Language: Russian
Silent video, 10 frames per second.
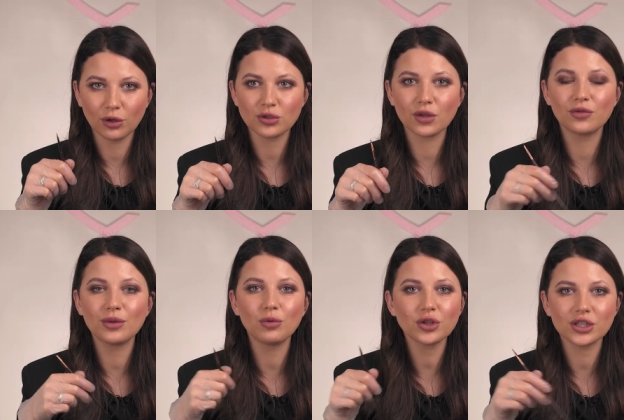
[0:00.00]
в том, что
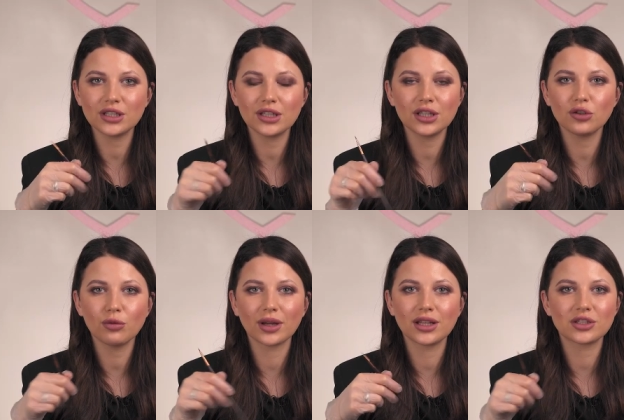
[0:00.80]
вы можете
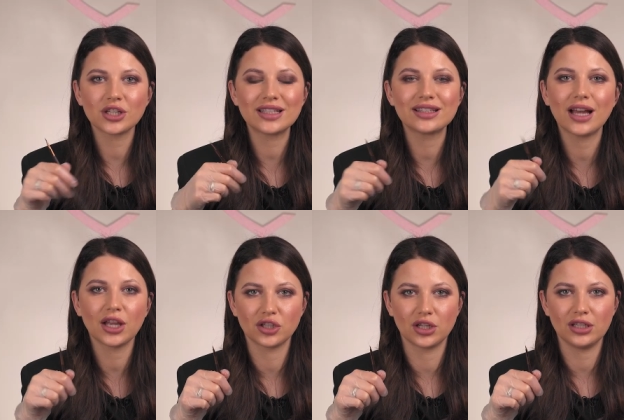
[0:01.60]
ее продолжать и
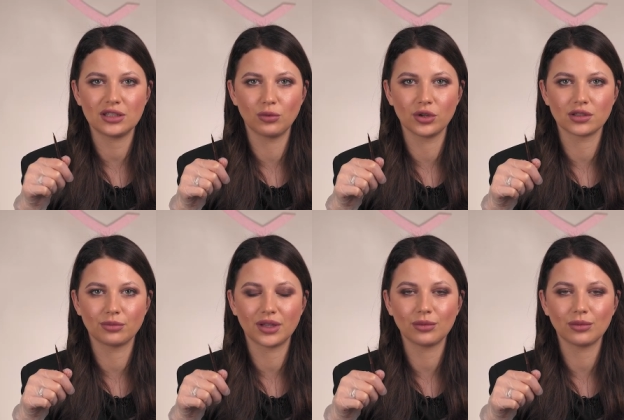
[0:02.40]
дальше использовать,